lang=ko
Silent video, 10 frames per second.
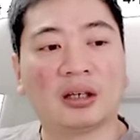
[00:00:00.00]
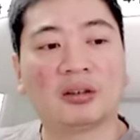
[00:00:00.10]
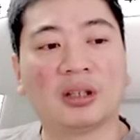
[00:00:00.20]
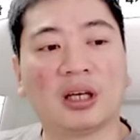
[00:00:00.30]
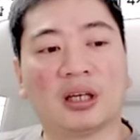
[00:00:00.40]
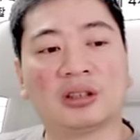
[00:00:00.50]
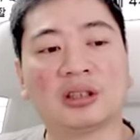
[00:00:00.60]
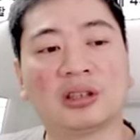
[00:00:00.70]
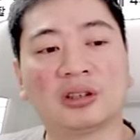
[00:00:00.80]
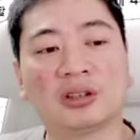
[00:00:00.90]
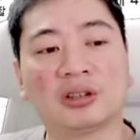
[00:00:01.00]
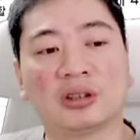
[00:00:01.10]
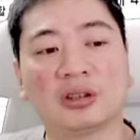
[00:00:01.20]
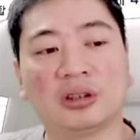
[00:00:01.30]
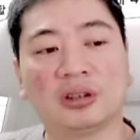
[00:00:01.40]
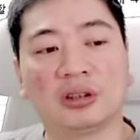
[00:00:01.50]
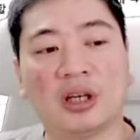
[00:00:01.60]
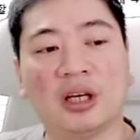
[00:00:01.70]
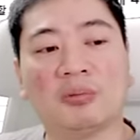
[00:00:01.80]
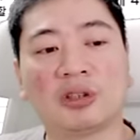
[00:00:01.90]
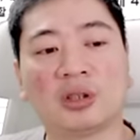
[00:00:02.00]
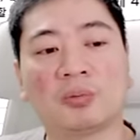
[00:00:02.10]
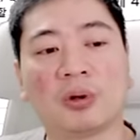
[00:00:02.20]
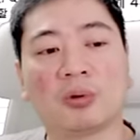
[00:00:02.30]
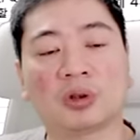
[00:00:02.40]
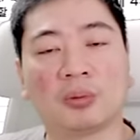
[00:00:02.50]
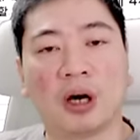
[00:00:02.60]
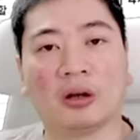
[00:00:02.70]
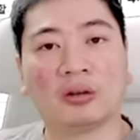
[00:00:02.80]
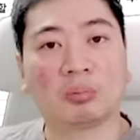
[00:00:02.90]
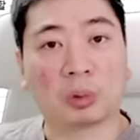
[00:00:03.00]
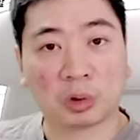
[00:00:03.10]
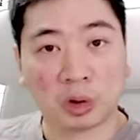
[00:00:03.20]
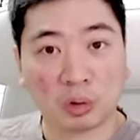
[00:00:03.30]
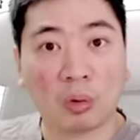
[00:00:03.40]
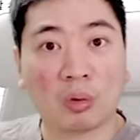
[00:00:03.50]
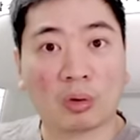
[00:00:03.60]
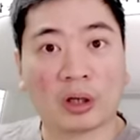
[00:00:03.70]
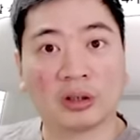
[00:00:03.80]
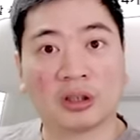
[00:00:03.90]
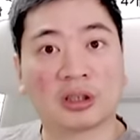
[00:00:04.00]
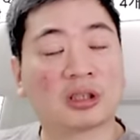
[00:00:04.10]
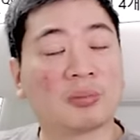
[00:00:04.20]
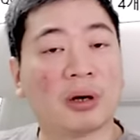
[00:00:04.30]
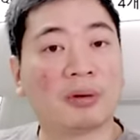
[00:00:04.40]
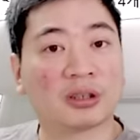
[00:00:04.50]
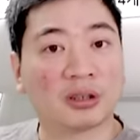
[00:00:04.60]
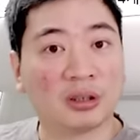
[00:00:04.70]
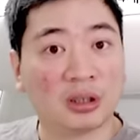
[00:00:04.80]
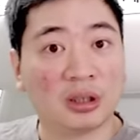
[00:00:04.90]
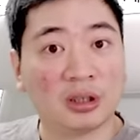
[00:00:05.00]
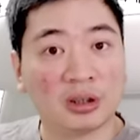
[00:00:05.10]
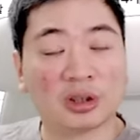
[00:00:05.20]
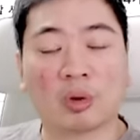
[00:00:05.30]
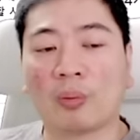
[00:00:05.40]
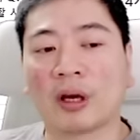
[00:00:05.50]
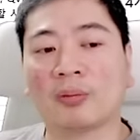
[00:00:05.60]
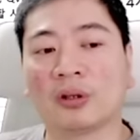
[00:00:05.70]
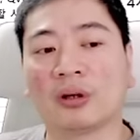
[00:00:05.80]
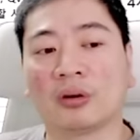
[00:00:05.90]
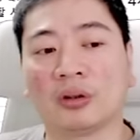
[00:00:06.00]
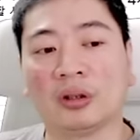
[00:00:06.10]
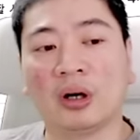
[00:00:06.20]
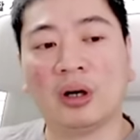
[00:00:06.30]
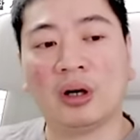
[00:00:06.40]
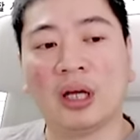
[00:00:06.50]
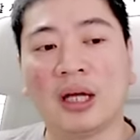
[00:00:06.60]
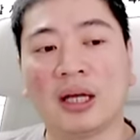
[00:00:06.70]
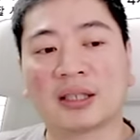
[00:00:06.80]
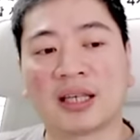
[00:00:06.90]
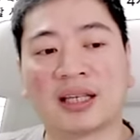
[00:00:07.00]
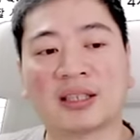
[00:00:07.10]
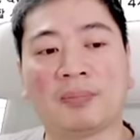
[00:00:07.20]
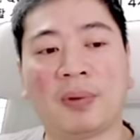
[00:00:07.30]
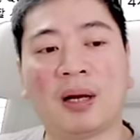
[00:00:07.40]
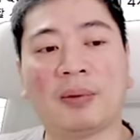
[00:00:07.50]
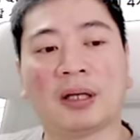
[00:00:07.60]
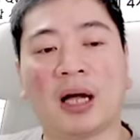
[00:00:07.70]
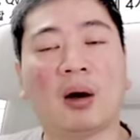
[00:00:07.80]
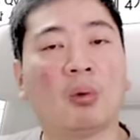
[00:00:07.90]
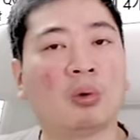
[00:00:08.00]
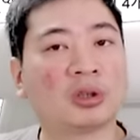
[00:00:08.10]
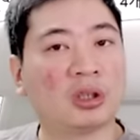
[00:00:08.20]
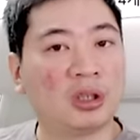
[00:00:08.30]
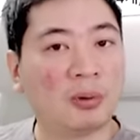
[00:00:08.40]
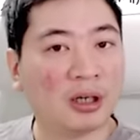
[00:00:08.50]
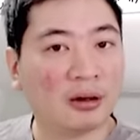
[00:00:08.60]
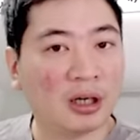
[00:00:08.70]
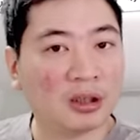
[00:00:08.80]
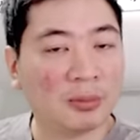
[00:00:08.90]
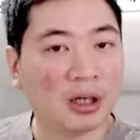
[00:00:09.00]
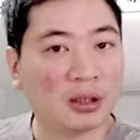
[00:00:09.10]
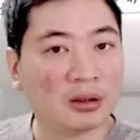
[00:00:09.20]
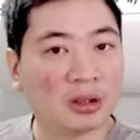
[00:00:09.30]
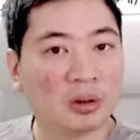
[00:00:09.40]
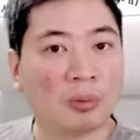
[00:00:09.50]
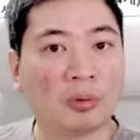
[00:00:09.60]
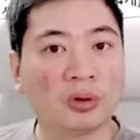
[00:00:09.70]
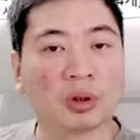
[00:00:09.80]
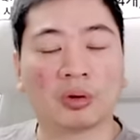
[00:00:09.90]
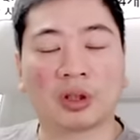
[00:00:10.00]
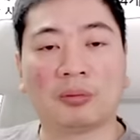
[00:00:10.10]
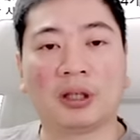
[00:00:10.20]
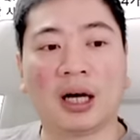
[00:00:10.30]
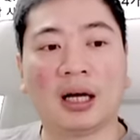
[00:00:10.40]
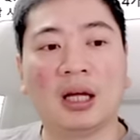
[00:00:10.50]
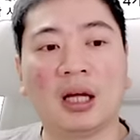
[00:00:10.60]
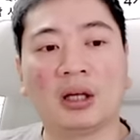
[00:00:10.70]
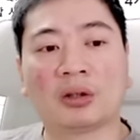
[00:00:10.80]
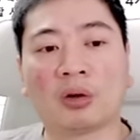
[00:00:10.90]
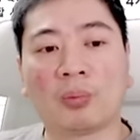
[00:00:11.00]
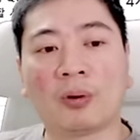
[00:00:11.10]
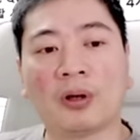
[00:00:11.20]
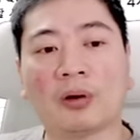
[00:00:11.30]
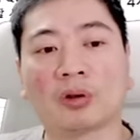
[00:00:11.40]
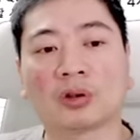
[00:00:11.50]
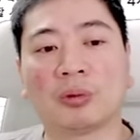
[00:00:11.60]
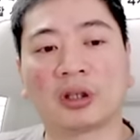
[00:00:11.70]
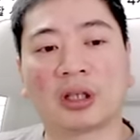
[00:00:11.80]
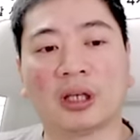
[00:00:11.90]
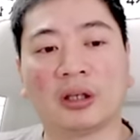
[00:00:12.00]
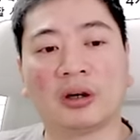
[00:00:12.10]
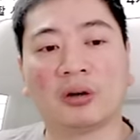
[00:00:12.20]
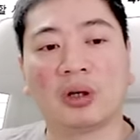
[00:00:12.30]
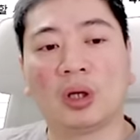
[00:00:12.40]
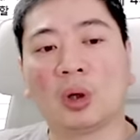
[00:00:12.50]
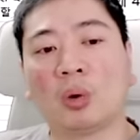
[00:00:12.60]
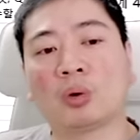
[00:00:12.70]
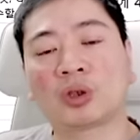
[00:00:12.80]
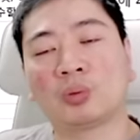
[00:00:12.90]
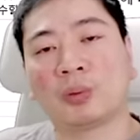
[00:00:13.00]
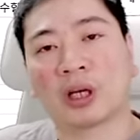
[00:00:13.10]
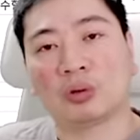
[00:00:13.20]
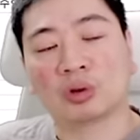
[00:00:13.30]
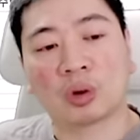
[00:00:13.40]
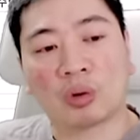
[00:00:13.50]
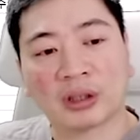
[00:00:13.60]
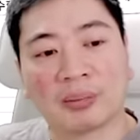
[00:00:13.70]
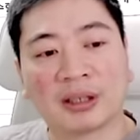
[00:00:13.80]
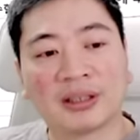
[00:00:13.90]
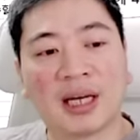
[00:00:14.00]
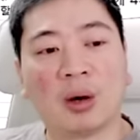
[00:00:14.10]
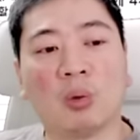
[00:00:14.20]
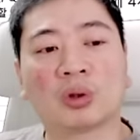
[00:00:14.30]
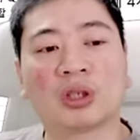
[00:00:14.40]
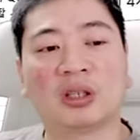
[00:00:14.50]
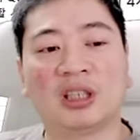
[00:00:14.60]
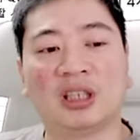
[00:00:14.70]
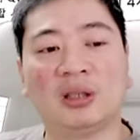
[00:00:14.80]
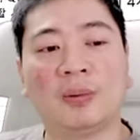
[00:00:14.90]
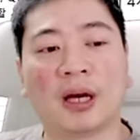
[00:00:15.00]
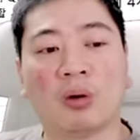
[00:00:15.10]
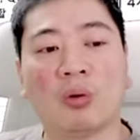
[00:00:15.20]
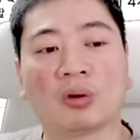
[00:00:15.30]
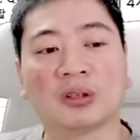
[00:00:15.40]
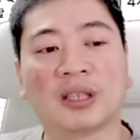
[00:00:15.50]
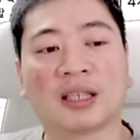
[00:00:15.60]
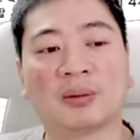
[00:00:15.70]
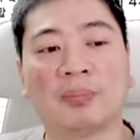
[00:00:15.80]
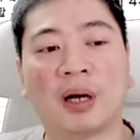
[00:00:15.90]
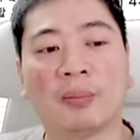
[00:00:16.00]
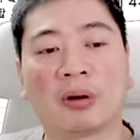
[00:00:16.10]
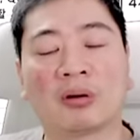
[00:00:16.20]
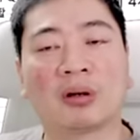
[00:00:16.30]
근데 7000시즈 AMD CPU에 꽂으면 뭐 7950이라든지 7800CD, 7500F 이런 것들요 4800이나 5200램까지만 기본 적용됩니다 더 높은 램 꽂으면 어떻게 되는데요 5600이나 6000 꽂아봤자 5200 혹은 4800의